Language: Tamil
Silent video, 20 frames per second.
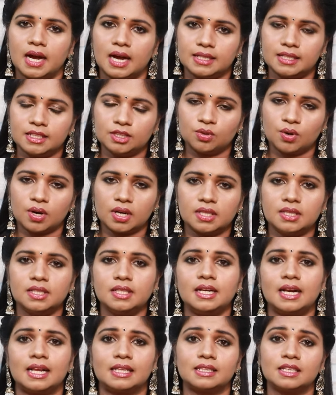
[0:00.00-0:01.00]
அதை தொடர்ந்து
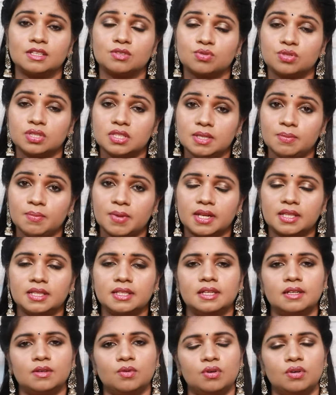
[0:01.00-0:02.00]
ரத்த சுத்தி
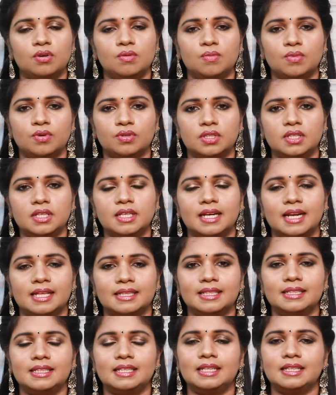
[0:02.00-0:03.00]
மருந்துகள் கொடுக்கும்போது
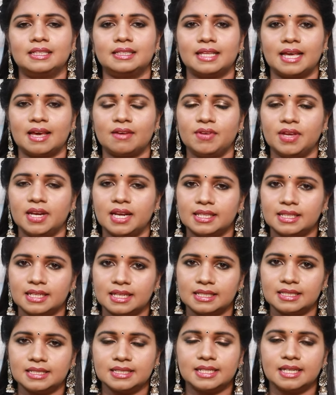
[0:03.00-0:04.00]
ரத்தத்தில் தேவையில்லாத
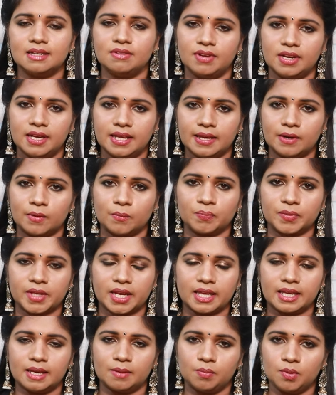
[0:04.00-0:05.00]
நஞ்சுக்கள் வெளியேறும்
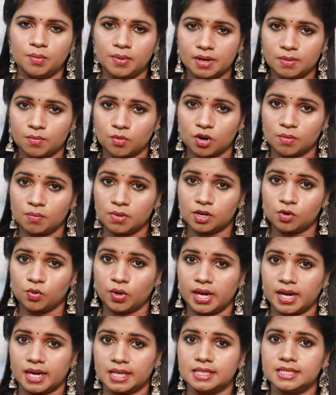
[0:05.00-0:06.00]
ஏன்னா எப்போவுமே நம்ம உடம்புல
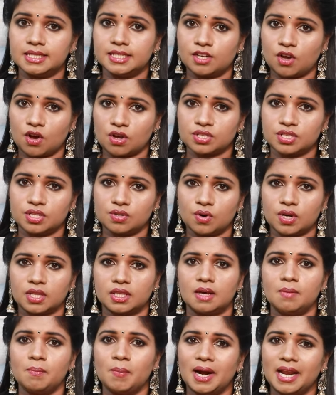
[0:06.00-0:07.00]
இருக்கக்கூடிய நஞ்சு டாக்ஸினோட
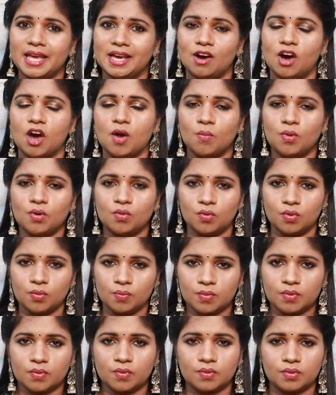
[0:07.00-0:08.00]
தான் பழைய ஹார்மோன்
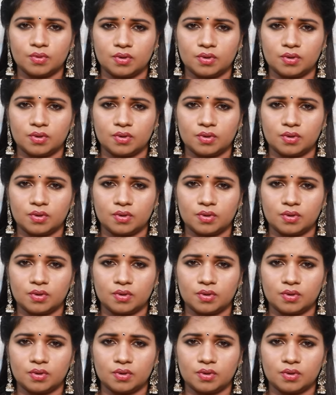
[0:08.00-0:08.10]
உடம்பு